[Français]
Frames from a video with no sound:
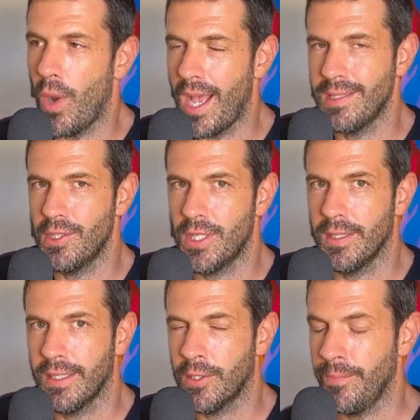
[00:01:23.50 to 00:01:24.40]
assez cher,
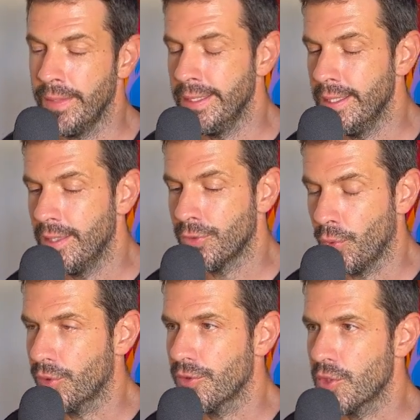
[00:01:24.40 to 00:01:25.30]
d'accord
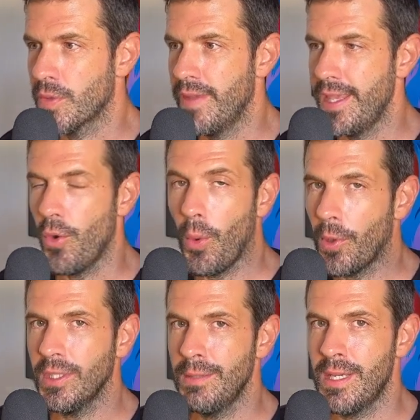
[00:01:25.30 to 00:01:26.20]
Donc, je vais
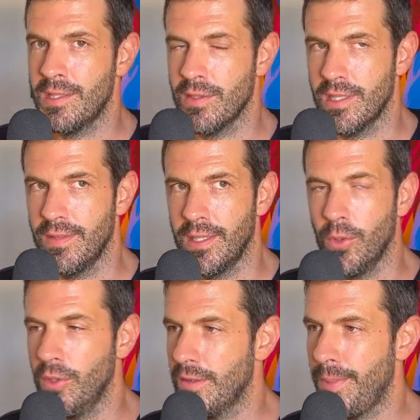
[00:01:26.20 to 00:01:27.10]
reprendre des bases dans cette
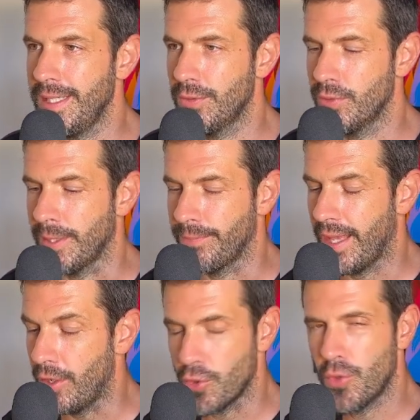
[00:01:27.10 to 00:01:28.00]
vidéo et on va parler de tout ça.
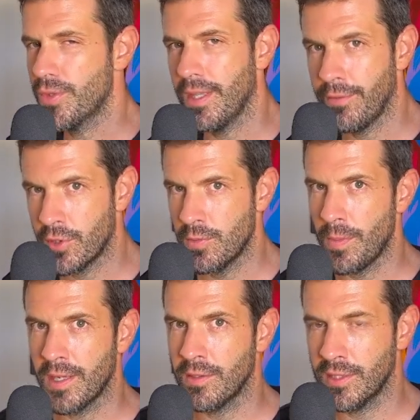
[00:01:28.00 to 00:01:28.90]
Alors, juste avant, je me
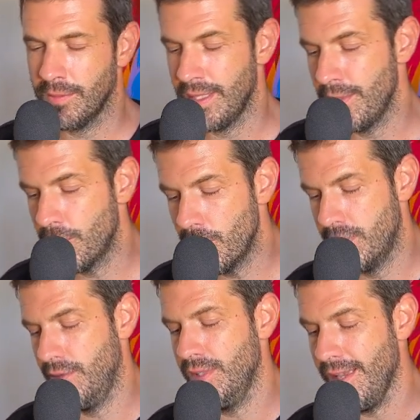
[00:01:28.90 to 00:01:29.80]
présente comme d'habitude.
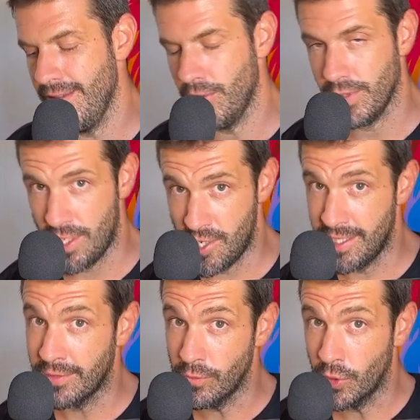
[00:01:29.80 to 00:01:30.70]
Si vous arrivez sur cette
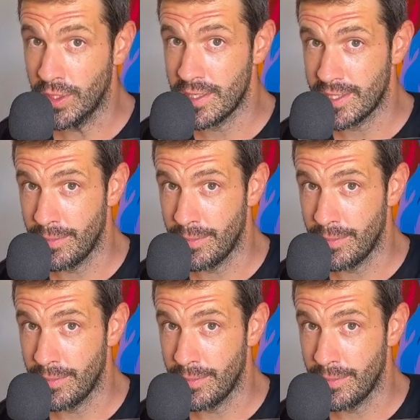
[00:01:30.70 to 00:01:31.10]
chaîne et que vous ne me connaissez